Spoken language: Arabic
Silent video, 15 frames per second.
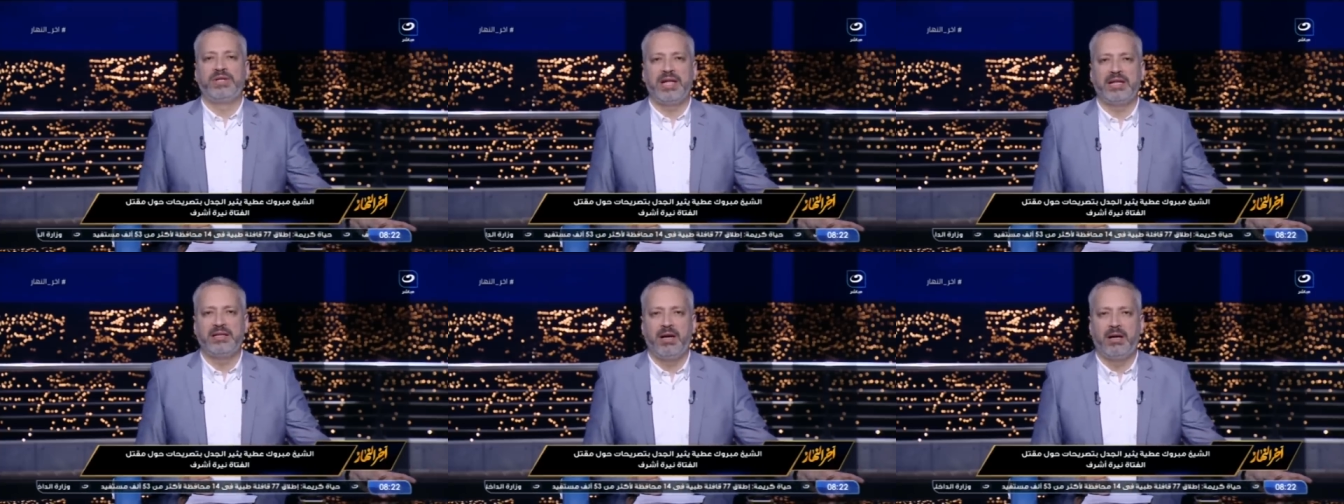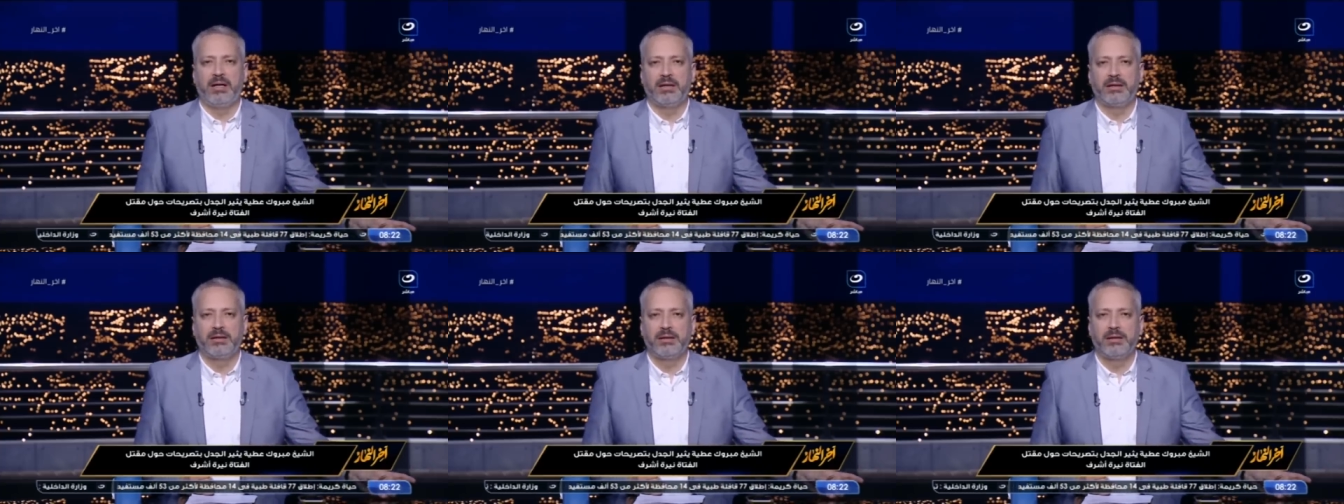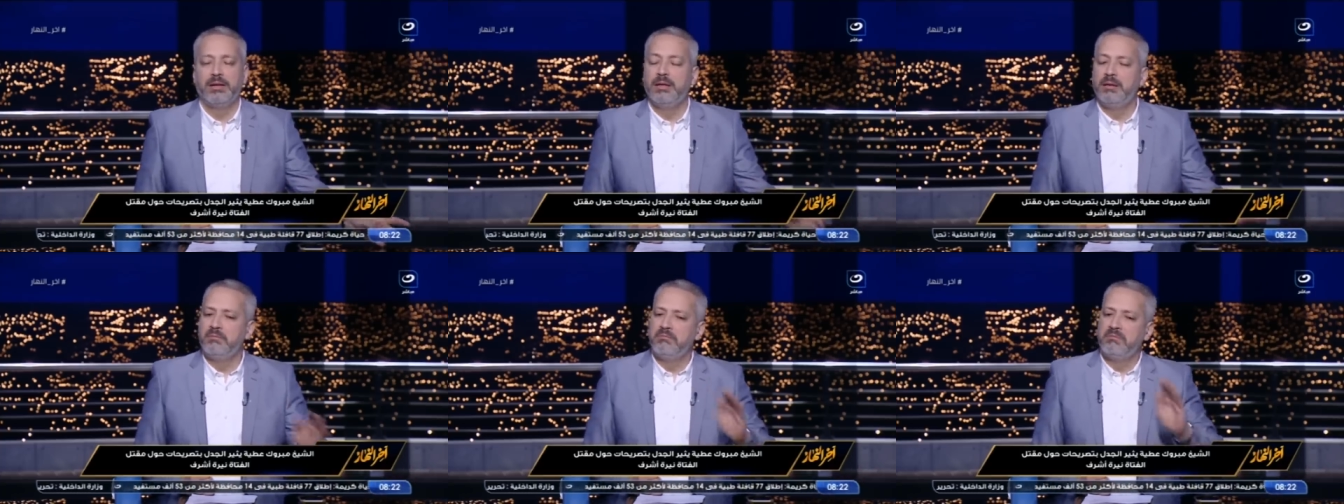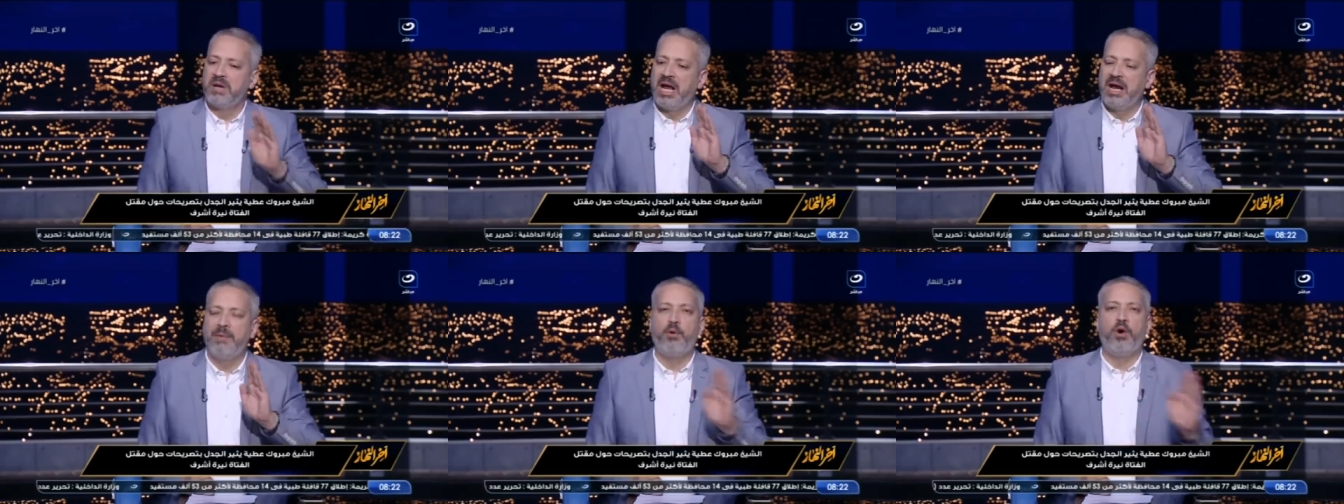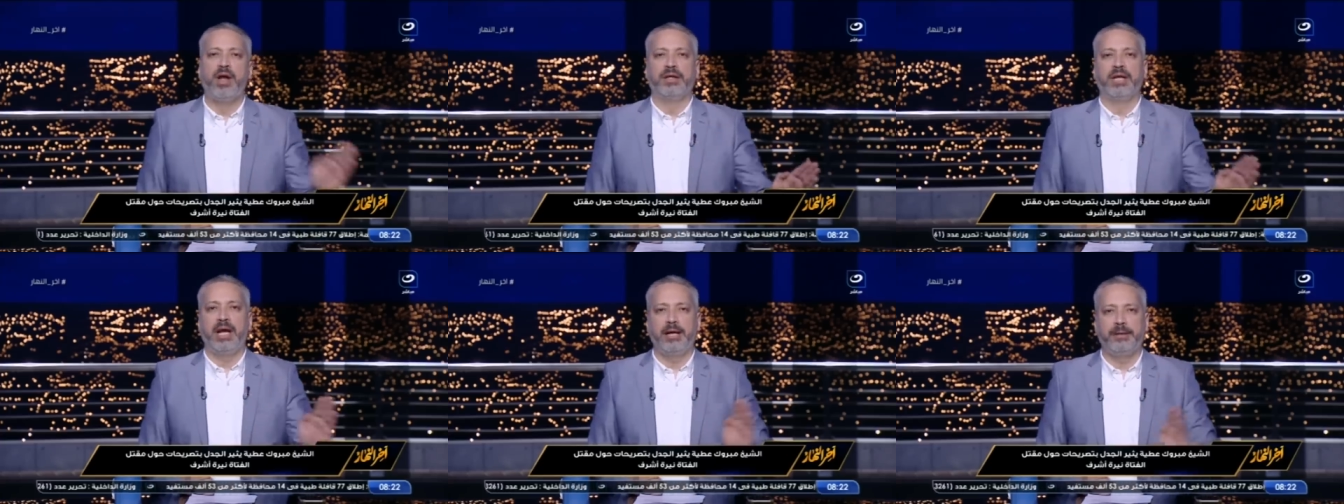رسالتي غلط كلام
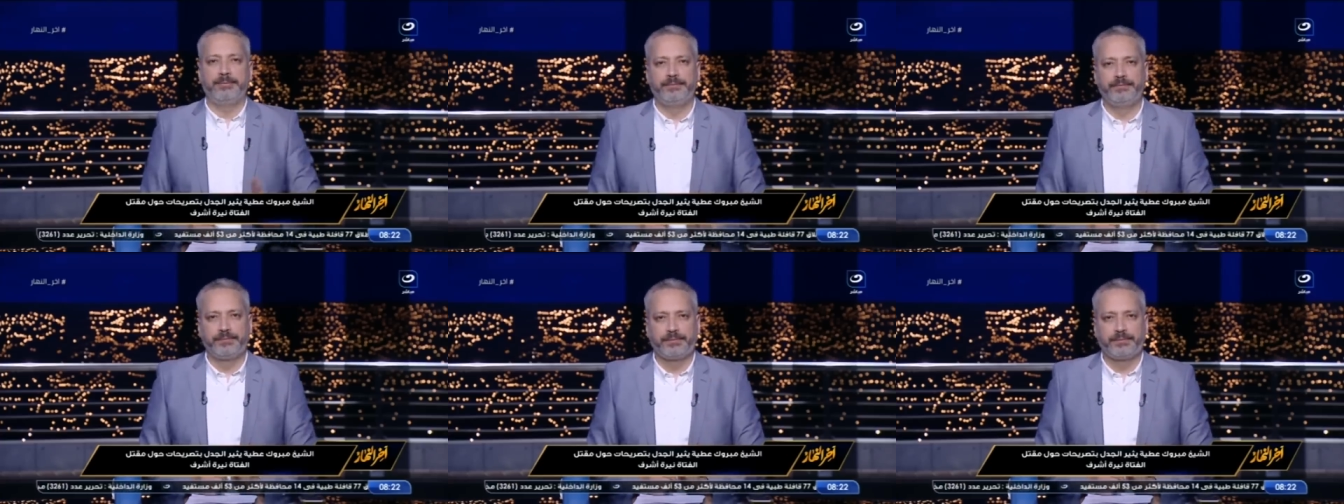واضح